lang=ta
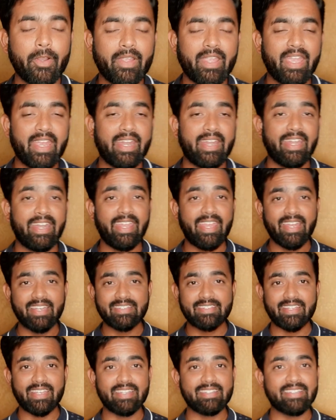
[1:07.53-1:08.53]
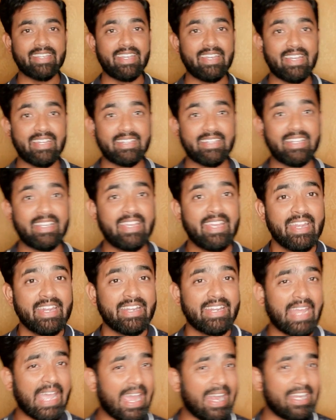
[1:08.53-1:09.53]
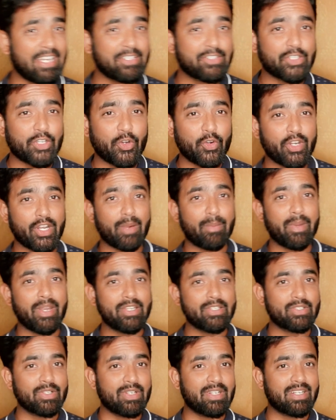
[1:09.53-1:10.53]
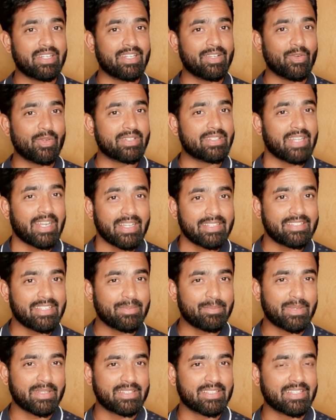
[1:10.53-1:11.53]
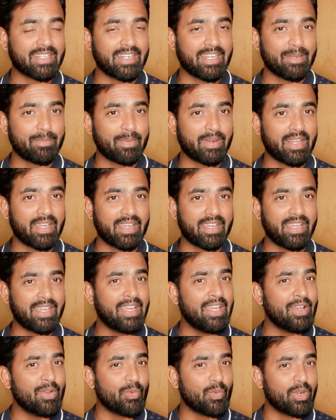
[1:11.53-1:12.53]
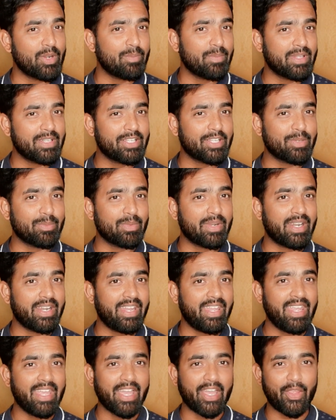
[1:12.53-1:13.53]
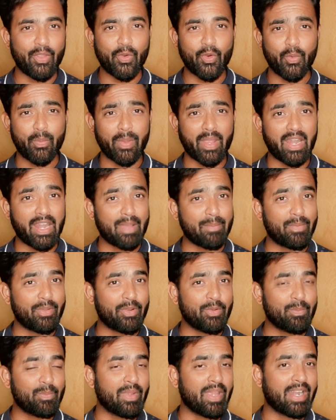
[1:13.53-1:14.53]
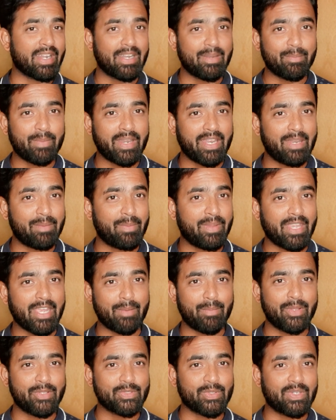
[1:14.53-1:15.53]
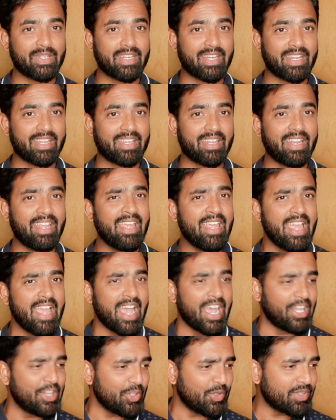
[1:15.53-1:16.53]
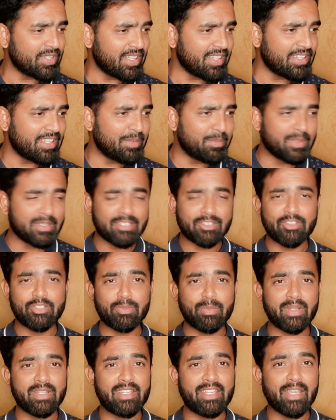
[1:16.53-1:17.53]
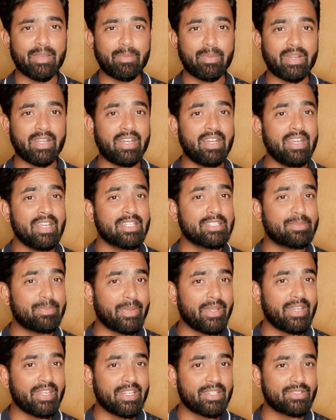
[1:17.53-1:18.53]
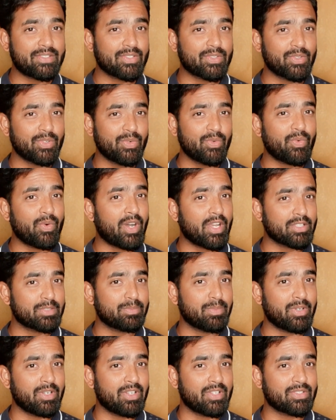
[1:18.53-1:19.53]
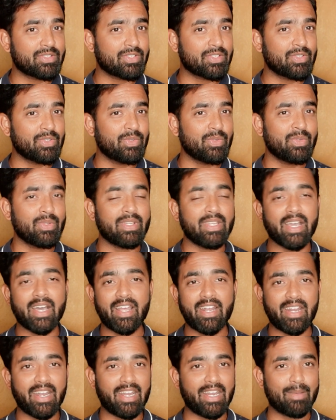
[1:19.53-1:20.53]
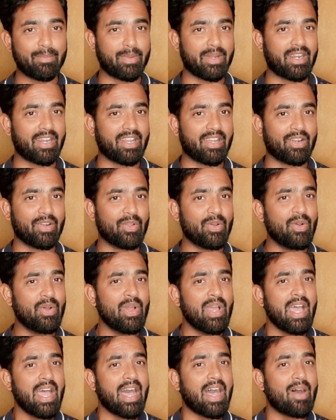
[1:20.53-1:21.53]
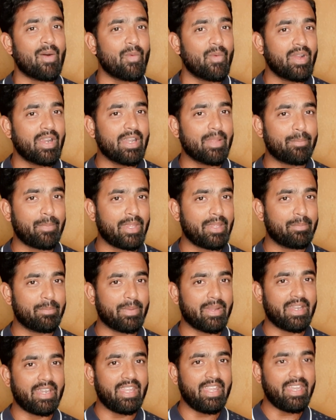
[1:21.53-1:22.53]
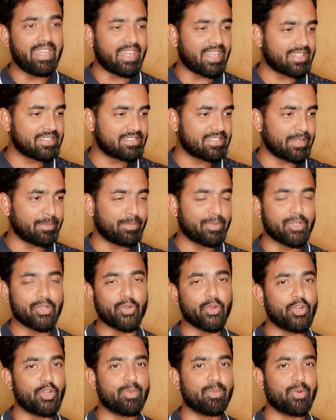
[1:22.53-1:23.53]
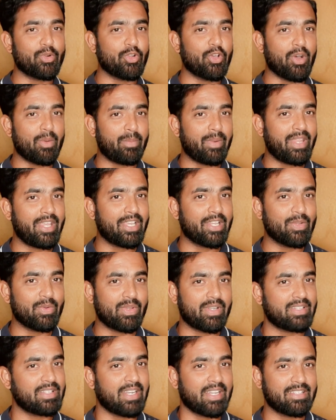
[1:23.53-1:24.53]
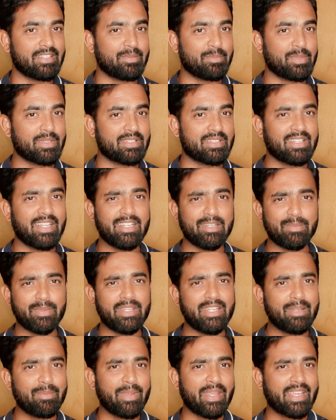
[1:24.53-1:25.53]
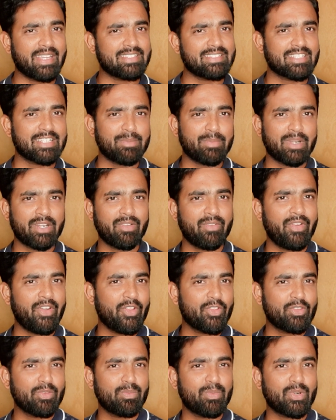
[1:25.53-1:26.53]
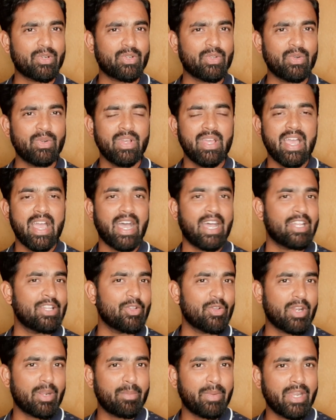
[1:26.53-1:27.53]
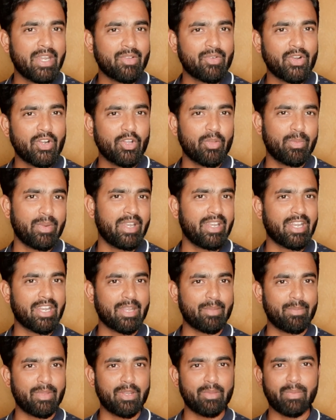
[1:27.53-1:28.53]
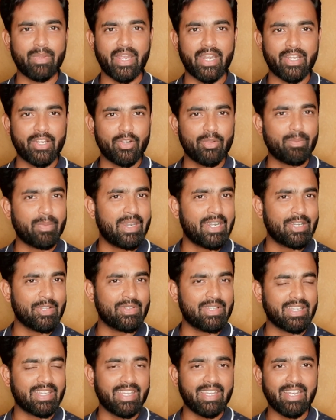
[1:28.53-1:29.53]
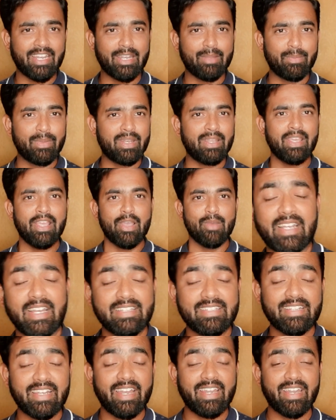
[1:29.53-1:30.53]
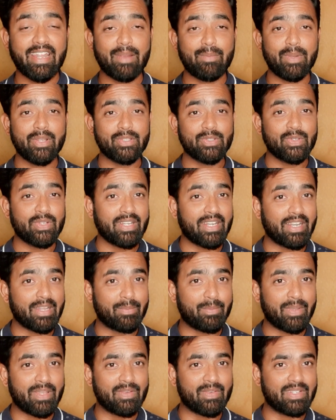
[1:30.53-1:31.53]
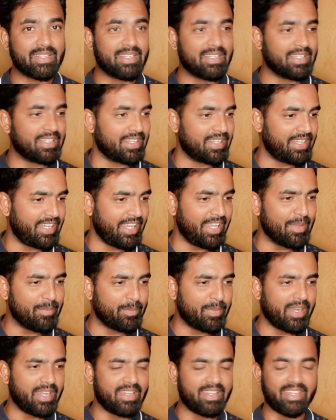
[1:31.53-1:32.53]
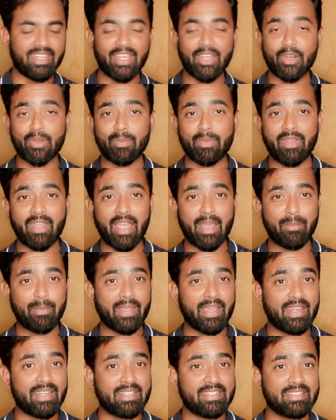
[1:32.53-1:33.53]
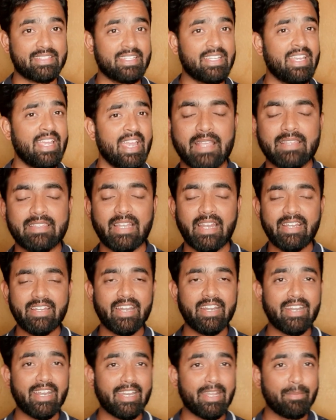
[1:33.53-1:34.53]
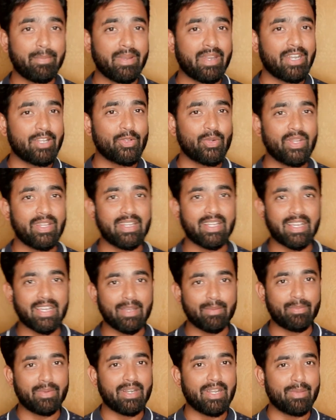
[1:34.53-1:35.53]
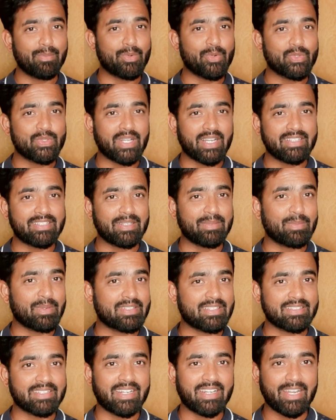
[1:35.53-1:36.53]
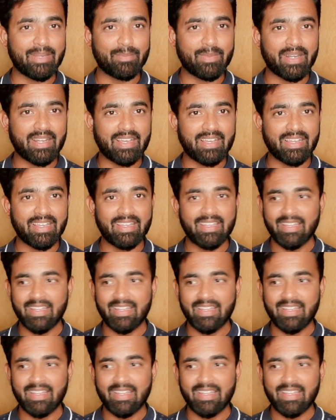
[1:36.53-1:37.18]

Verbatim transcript: ஓகே டிஎன்சிஏ சைட்லேருந்து டேலண்ட் ஸ்கவுட் அப்படின்னு சொல்லிட்டு ஒரு செலெக்ஷன் ப்ராசஸ் கண்டக்ட் பண்ணாங்க ஒன் மந்த்துக்கு முன்னாடி ஐ ஹோப் எல்லா பேரும் போய் அட்டன் பண்ணியிருப்பீங்க அப்படின்னு சொல்லிட்டு நினைக்கிறேன் அந்த ஒரு செலெக்ஷன் ப்ராசஸ் வந்து பார்த்தீங்க அப்படின்னா ஸ்பின்னர்ஸுக்கும் ஃபாஸ்ட் பவுலர்ஸுக்கும் யார் நல்லா பண்ணுறாங்களோ அவங்கள பிக் பண்ணி நெக்ஸ்ட் ஸ்டெப்புக்கு கொண்டு போகணும் அப்படிங்கிற ஒரு செலெக்ஷன் ப்ராசஸ் அதை பற்றி நம்ம எக்கச்சக்கமான வீடியோஸும் போட்டோம் அந்த ஒரு அப்டேட்டை ஃபாலோ பண்ணி நிறைய பேர் போய் அட்டனும் பண்ணிட்டு வந்திருக்கீங்க நிறைய பேர் செலெக்ஷன் ஆகிட்டேன் அப்படின்னு சொல்லிட்டு நிறைய பேர் வந்து டிஎம் பண்ணியிருந்தீங்க ரொம்பவே ஹாப்பியாக இருந்துச்சு ஆன நிறைய பேர் என்ன சொல்லியிருந்தாங்க அப்படின்னா ப்ரோ செலெக்ஷன் ப்ராசஸ் கண்டக்ட் பண்ணாங்க